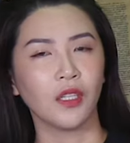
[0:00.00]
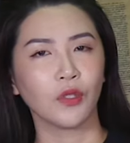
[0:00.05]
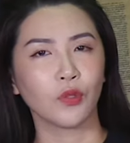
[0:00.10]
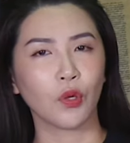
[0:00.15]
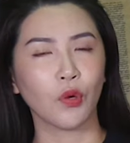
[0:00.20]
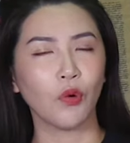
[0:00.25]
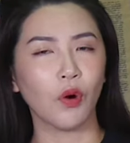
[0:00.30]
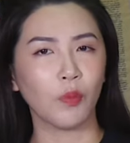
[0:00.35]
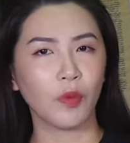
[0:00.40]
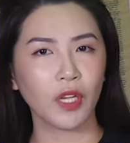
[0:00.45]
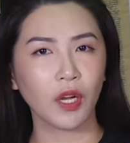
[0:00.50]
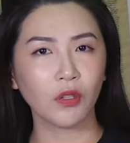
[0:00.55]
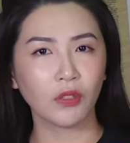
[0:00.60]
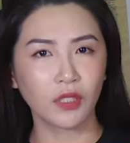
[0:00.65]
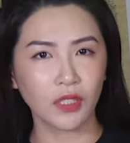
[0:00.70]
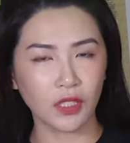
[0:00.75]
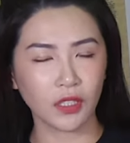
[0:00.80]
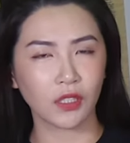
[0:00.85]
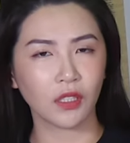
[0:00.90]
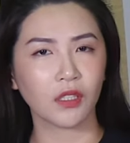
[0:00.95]
所以我们要
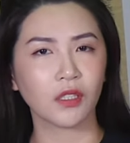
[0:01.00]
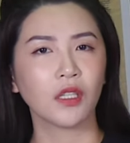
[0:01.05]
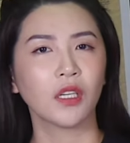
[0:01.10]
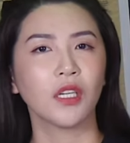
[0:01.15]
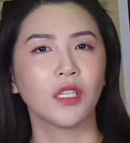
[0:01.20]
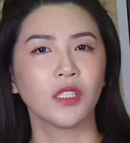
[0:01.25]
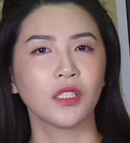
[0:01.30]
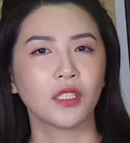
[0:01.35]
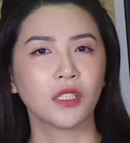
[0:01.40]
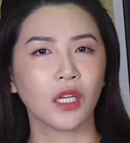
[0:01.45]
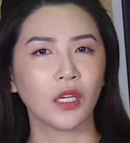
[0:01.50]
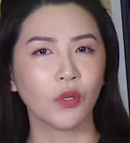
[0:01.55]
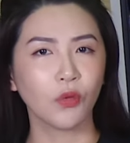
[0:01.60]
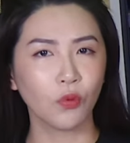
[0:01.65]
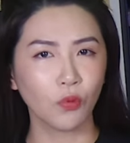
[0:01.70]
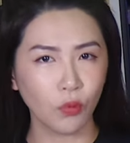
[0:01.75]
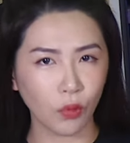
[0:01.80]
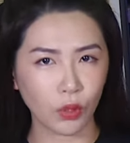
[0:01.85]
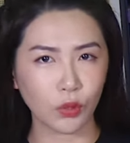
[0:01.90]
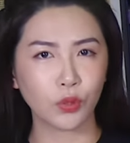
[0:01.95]
记得神
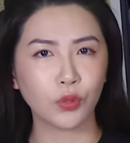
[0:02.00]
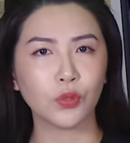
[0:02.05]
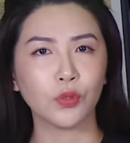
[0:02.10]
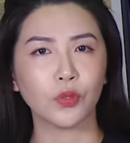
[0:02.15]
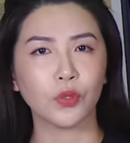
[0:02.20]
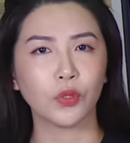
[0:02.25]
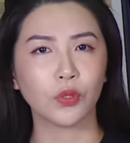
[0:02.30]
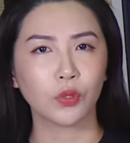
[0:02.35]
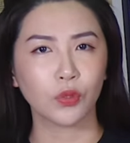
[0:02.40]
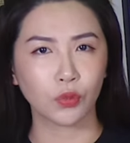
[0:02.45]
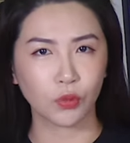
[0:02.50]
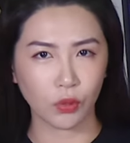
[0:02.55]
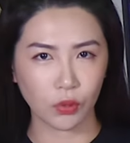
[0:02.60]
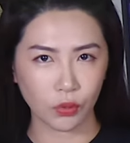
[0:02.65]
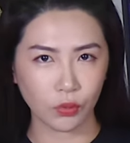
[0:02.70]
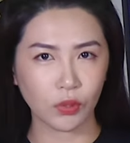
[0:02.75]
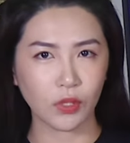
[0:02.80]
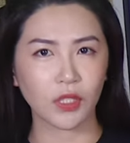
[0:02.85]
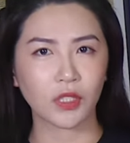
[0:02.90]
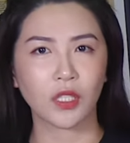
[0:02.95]
过去所
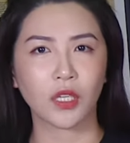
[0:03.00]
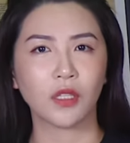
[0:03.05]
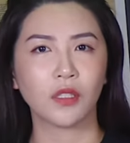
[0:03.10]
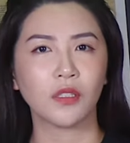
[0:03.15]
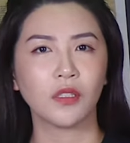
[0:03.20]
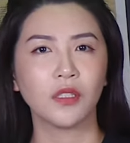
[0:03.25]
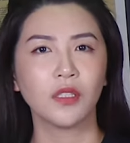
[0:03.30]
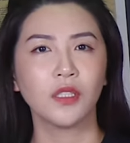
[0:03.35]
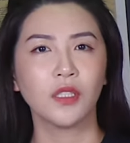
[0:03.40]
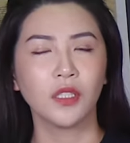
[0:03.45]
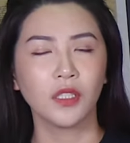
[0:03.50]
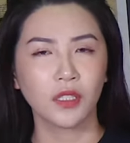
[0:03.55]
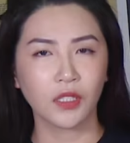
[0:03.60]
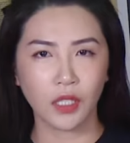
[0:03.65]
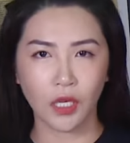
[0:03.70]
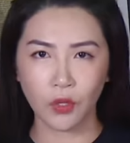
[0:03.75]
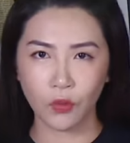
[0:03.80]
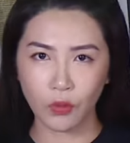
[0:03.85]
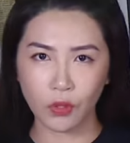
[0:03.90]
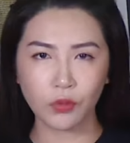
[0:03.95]
做的事儿，
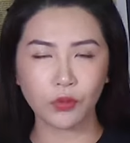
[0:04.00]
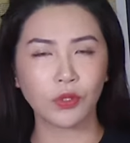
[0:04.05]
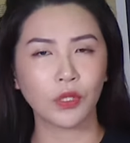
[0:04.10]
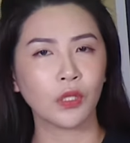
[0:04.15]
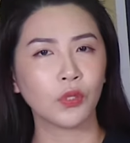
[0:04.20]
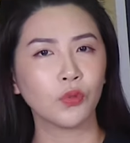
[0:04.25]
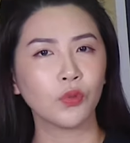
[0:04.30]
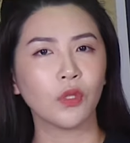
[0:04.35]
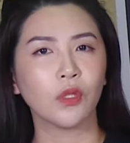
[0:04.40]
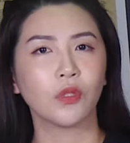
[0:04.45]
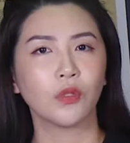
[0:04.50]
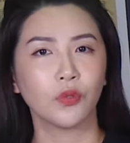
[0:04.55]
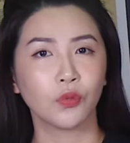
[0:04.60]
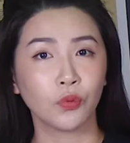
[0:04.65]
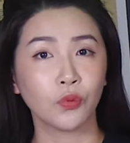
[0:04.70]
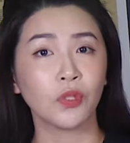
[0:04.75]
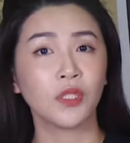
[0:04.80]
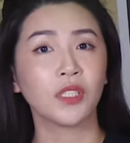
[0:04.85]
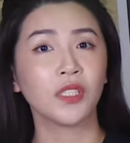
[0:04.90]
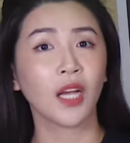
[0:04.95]
神过去能做，
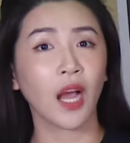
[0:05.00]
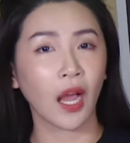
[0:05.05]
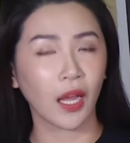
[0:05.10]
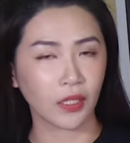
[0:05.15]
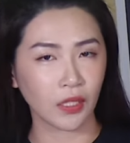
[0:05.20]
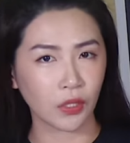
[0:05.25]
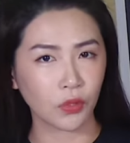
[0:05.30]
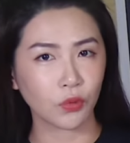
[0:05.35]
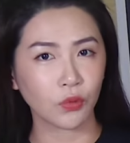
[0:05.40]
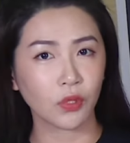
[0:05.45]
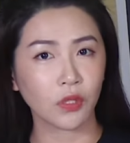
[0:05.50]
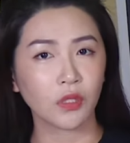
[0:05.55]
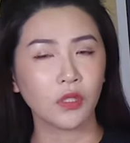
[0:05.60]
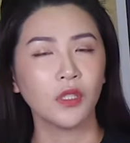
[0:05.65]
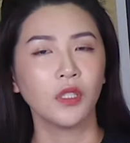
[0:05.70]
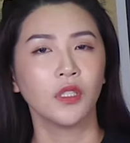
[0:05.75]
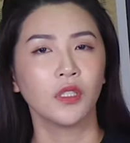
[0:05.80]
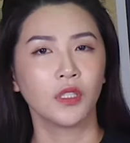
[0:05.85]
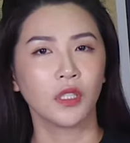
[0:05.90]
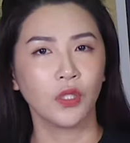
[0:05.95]
如今还能做。
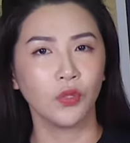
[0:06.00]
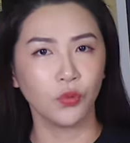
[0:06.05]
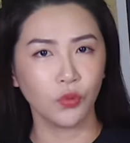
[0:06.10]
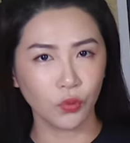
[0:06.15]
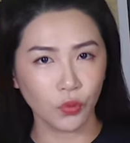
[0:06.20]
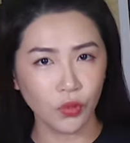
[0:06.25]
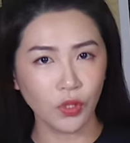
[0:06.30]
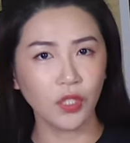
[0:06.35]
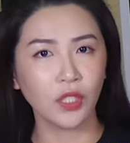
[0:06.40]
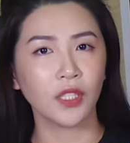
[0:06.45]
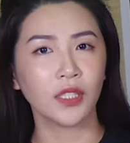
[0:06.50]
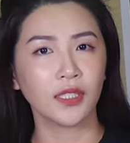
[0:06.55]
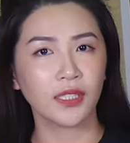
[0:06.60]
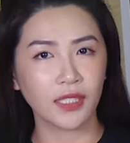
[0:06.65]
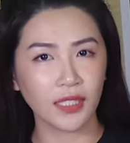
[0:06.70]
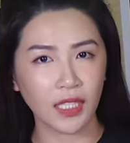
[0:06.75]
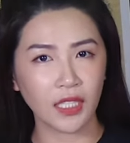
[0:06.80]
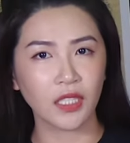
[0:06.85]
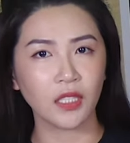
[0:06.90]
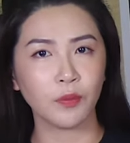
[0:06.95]
神如何
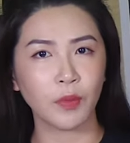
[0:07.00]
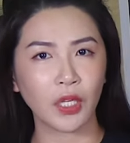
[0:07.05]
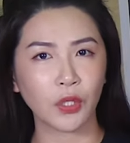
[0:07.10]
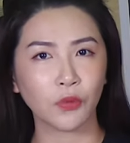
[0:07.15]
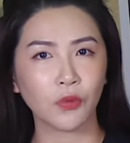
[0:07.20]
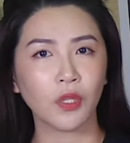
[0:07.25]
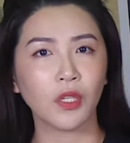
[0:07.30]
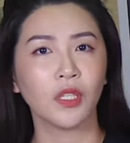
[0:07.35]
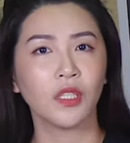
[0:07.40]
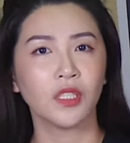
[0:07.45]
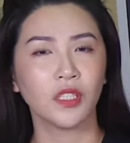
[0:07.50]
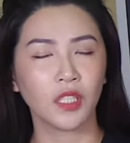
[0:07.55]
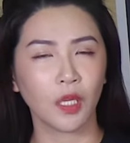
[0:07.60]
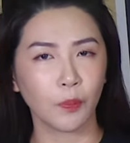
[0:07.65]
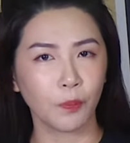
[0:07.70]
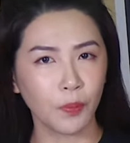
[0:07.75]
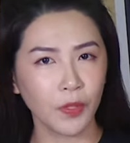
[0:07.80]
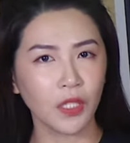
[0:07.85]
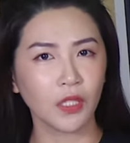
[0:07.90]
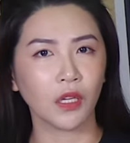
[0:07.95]
建立美国，也
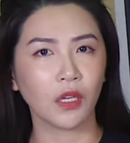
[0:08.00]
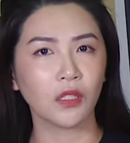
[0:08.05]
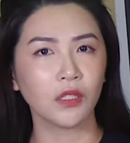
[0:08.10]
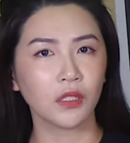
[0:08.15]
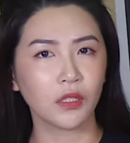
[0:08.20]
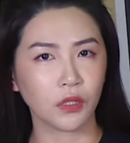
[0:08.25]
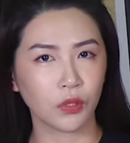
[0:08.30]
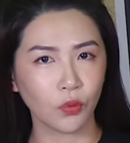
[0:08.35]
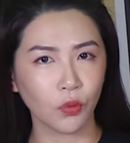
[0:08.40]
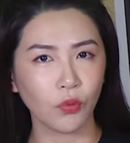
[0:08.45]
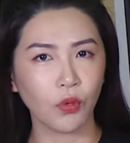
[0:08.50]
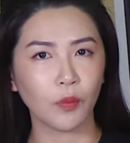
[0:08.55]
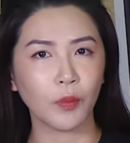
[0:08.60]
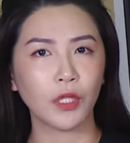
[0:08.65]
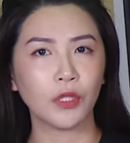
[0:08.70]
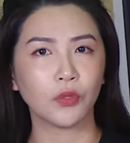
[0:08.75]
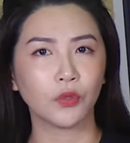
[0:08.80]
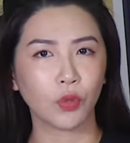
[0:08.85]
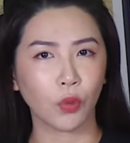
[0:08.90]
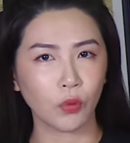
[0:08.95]
必能使用我
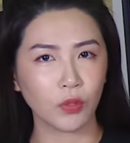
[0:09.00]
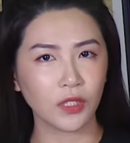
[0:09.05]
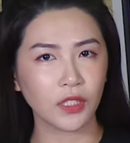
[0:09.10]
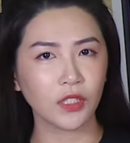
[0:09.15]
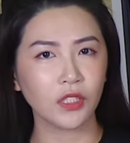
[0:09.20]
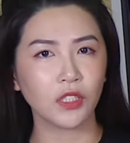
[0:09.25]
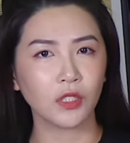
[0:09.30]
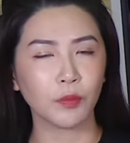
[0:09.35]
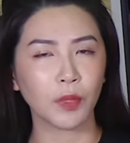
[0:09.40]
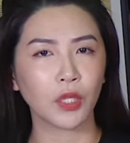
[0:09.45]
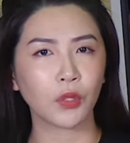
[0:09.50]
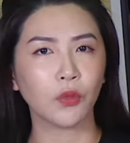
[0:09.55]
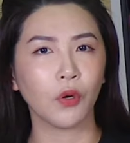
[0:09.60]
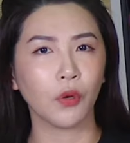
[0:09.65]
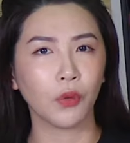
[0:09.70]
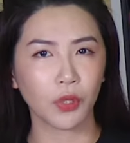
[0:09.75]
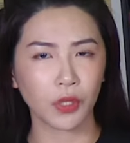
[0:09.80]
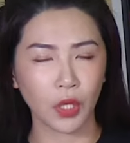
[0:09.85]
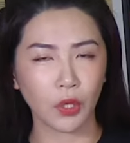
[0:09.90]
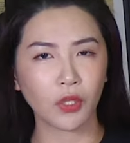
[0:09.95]
们重新使美国
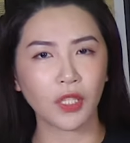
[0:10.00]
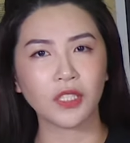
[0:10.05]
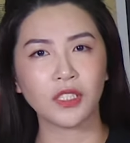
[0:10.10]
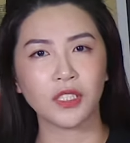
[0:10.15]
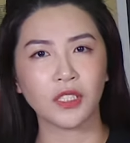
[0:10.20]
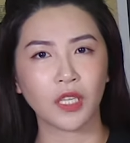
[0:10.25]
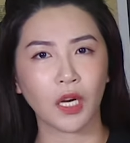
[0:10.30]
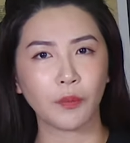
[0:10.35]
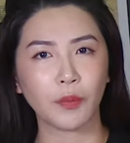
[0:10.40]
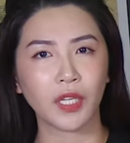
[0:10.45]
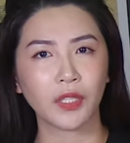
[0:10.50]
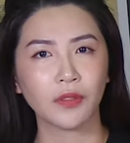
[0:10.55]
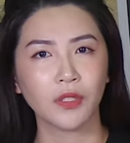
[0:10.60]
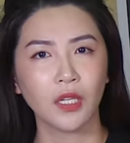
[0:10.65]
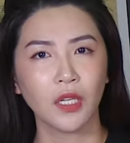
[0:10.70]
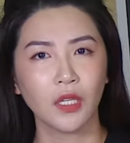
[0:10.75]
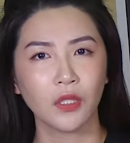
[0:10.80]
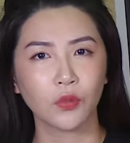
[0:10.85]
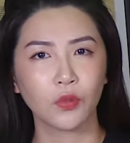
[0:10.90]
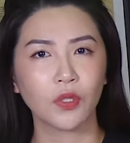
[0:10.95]
回到根基上面。
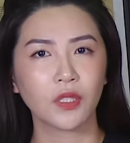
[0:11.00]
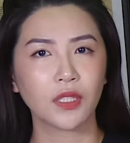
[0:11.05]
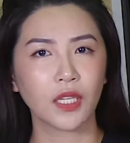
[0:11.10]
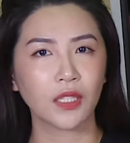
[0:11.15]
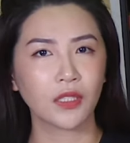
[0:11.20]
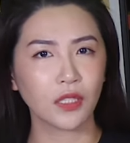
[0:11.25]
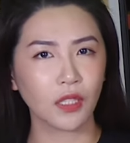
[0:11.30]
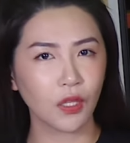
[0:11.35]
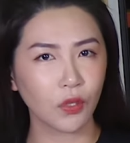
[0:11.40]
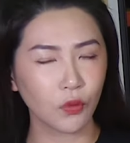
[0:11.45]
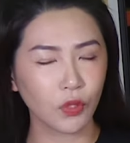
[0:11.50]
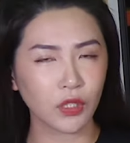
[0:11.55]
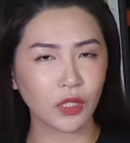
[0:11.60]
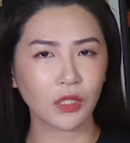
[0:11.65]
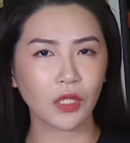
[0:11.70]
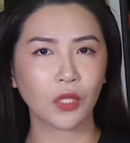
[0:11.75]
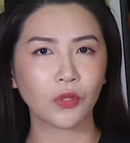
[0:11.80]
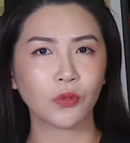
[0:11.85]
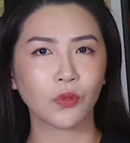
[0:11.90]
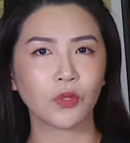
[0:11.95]
所以在这个过
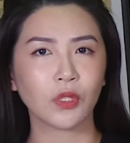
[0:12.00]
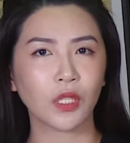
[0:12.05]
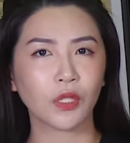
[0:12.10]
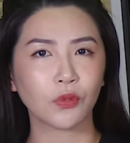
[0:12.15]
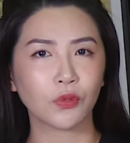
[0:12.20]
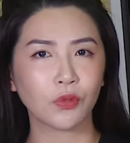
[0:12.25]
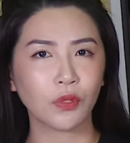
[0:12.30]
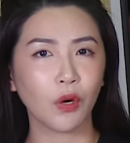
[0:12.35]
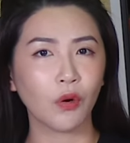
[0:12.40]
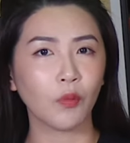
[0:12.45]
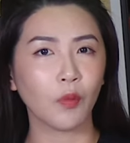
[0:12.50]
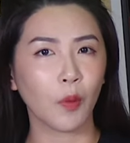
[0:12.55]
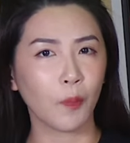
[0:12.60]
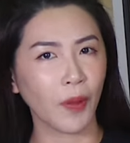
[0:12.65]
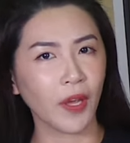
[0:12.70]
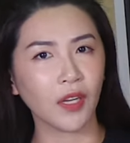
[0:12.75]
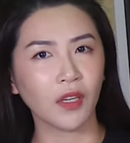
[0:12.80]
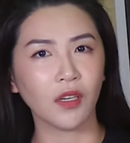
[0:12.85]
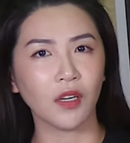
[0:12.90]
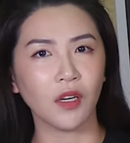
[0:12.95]
程当中呢，需要我们
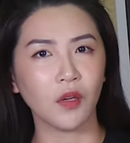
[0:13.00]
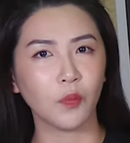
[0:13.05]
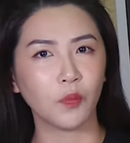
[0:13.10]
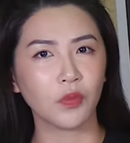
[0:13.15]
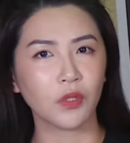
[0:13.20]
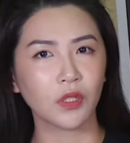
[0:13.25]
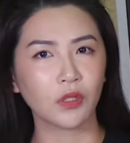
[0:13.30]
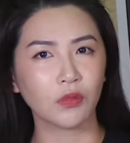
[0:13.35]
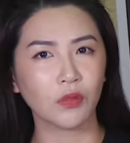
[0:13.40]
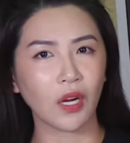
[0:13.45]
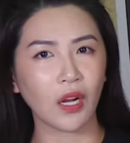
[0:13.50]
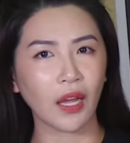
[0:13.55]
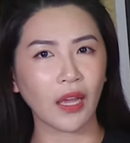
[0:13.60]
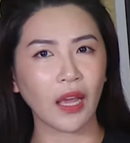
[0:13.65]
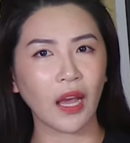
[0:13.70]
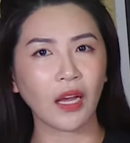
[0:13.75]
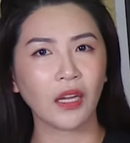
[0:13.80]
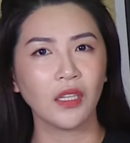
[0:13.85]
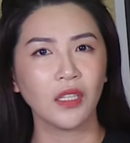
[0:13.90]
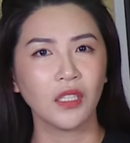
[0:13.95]
配合，不是说哎
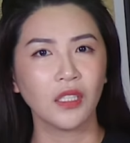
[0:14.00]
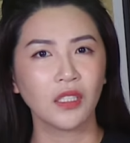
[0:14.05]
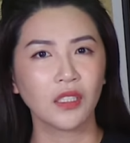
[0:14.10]
呀